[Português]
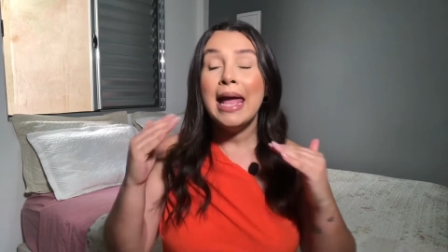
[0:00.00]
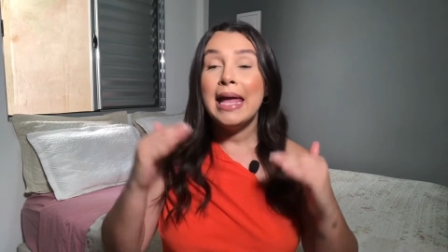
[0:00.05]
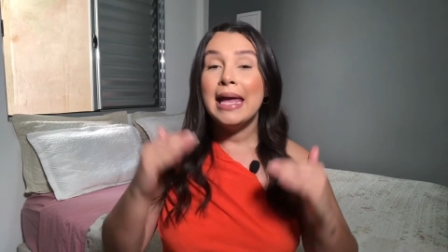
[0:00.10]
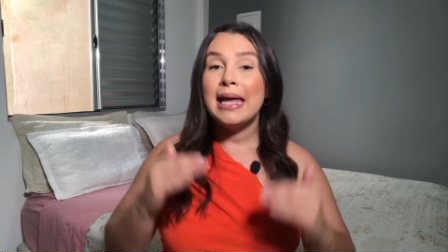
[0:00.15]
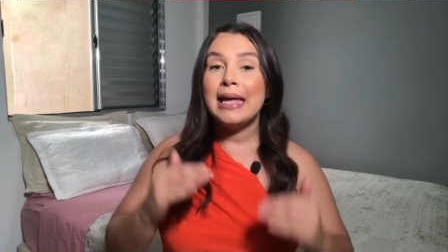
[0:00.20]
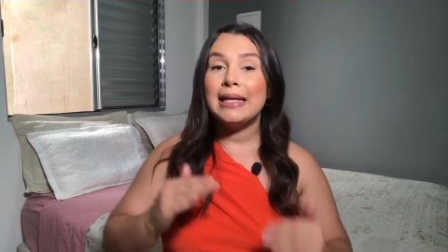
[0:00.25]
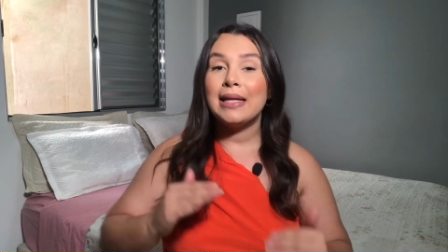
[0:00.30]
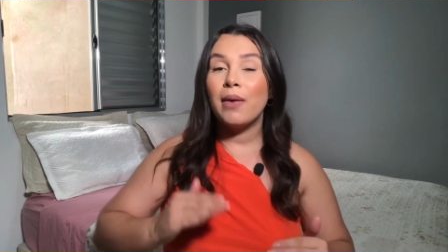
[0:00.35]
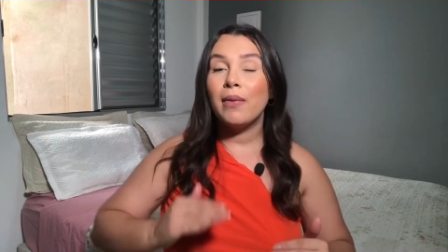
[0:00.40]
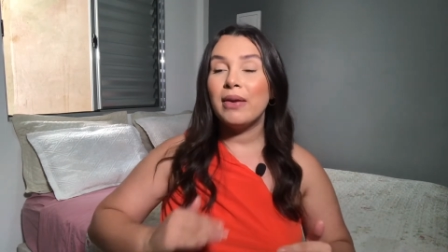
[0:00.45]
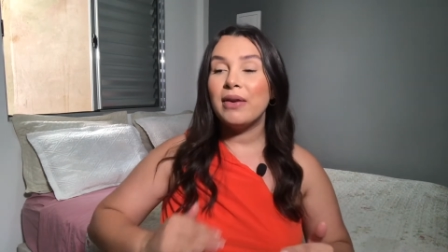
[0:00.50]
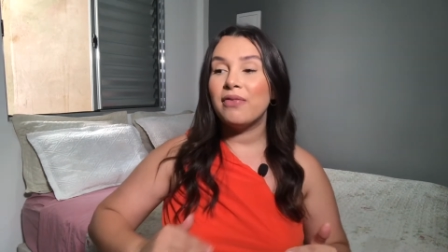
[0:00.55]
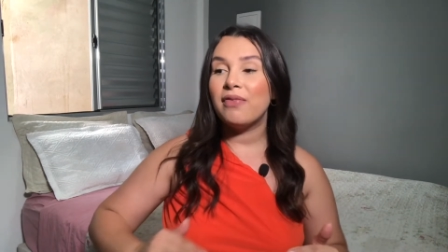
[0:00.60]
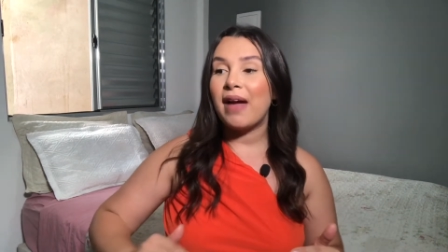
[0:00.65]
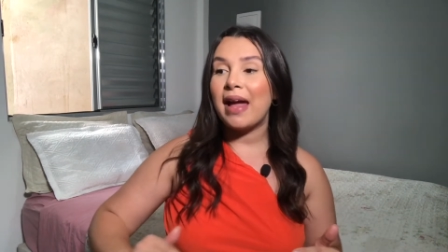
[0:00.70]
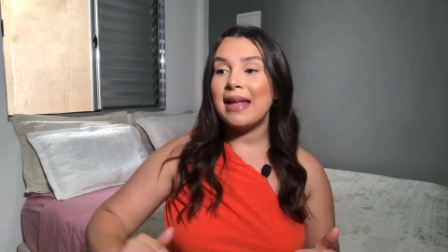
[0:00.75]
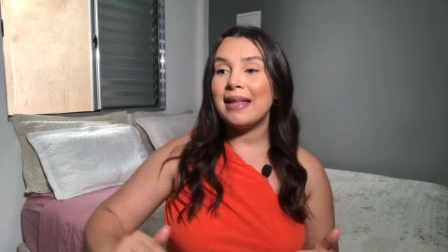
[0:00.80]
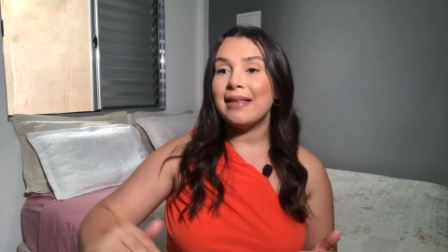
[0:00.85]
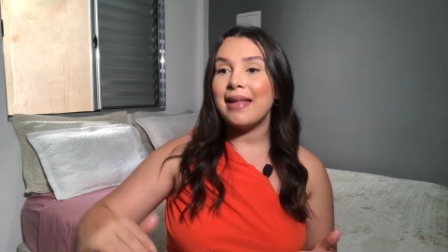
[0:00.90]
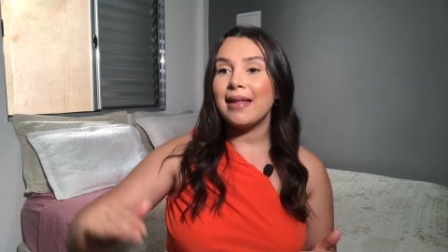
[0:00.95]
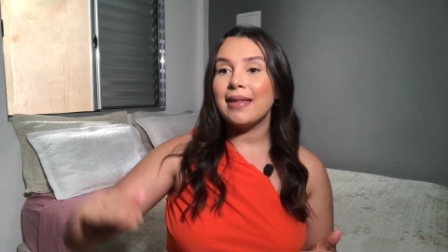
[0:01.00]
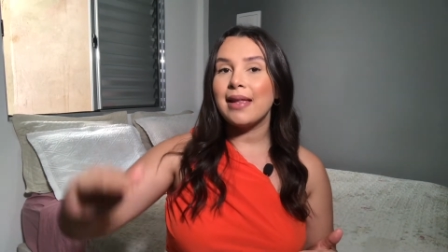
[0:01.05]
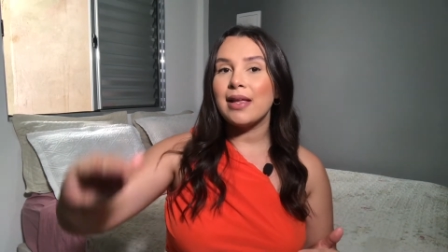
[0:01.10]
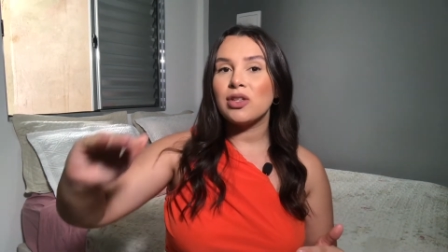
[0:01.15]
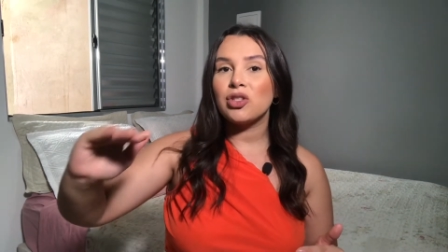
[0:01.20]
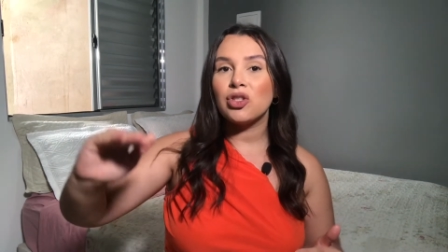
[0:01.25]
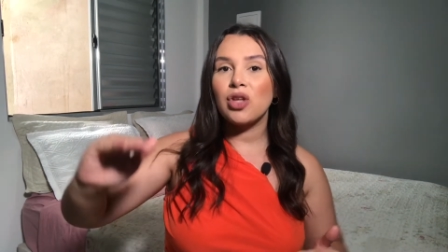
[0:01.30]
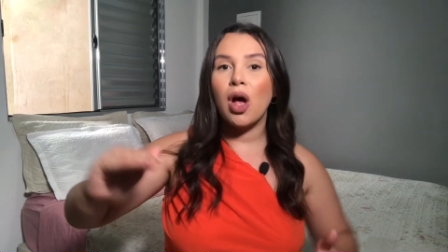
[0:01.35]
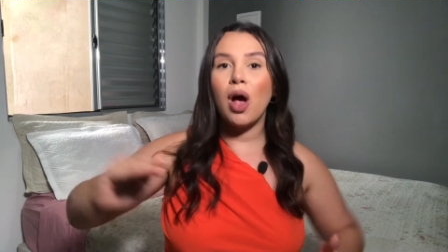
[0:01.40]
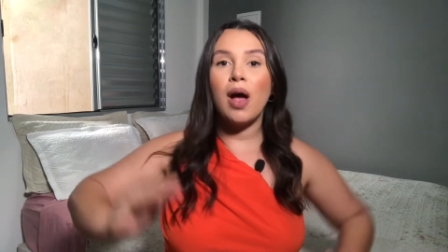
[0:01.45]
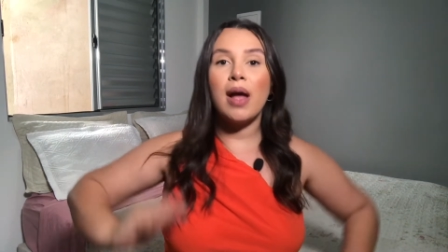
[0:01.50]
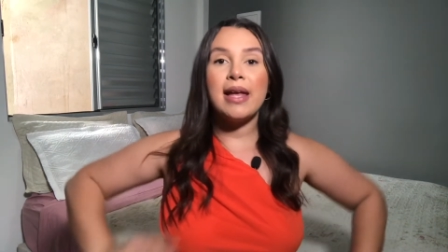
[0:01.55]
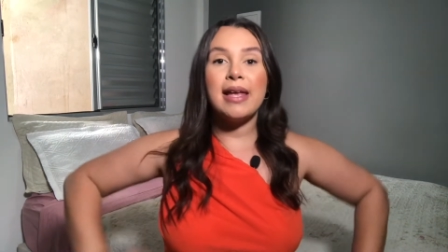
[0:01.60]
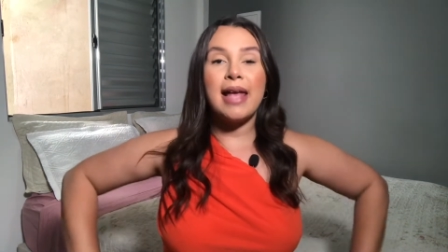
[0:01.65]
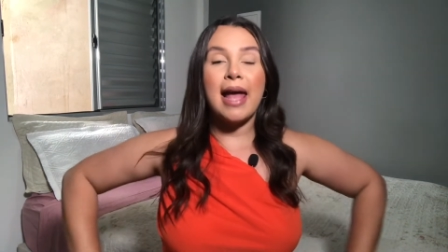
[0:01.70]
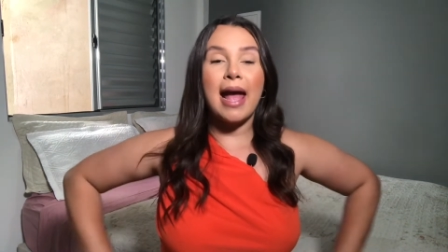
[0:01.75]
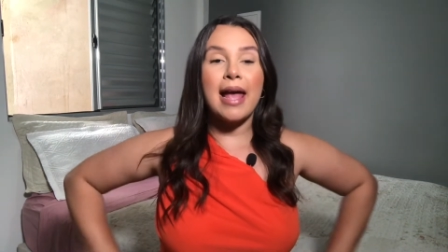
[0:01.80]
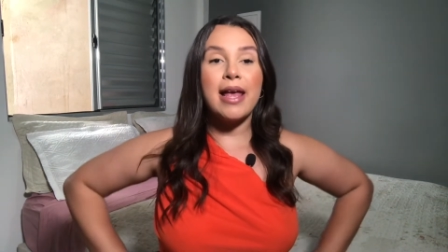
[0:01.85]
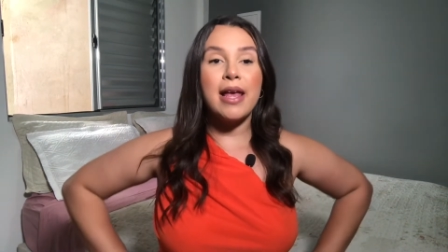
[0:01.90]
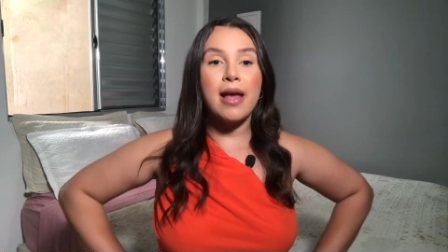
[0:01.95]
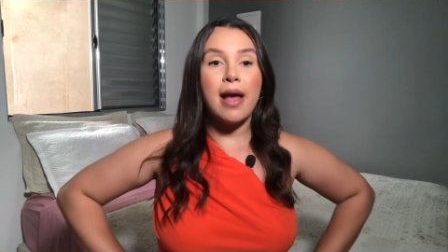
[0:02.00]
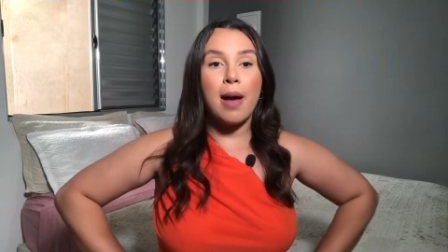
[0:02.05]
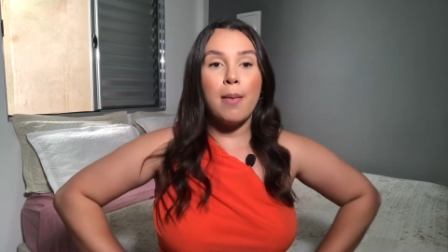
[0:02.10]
então ele vai entender só, e aí